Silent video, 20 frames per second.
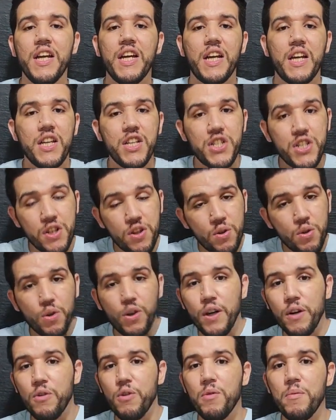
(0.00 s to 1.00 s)

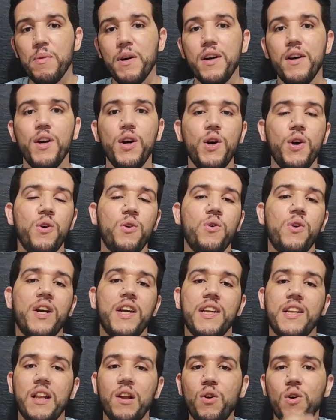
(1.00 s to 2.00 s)
كيشدوها هما
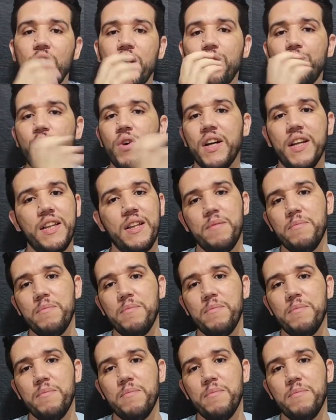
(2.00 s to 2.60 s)
وكيطلقوها في واحد